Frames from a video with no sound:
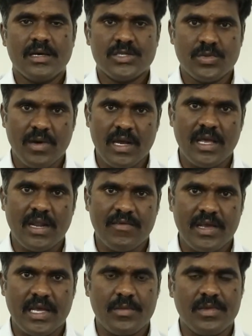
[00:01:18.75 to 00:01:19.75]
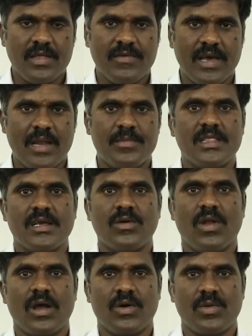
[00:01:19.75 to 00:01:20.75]
సుమారు ఇరవై ఎనిమిది వేల మంది
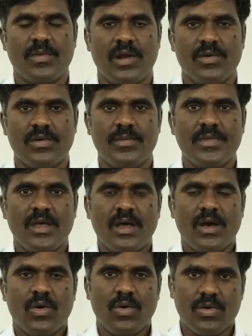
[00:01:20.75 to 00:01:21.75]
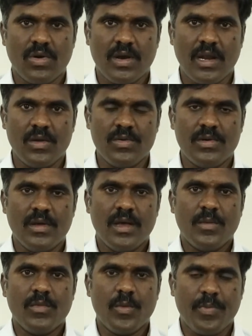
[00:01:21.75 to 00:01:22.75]
గొల్ల కుర్మలు ఒక్కొక్కరు
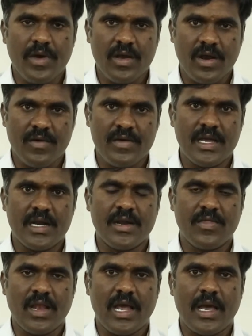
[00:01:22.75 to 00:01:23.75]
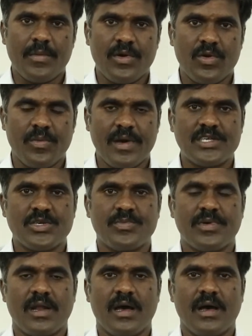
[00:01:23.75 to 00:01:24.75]
ముప్పై ఒక్క వెయ్యి రెండు వందల యాభై రూపాయల
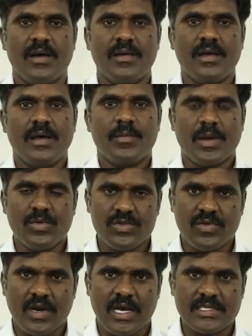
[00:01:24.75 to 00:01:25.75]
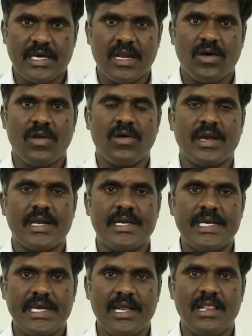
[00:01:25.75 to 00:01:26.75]
చొప్పున ప్రభుత్వ ఖజానాల్లోకి
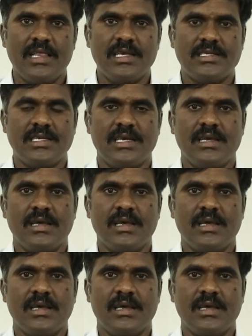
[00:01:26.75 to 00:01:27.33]
డీడీలు తీసి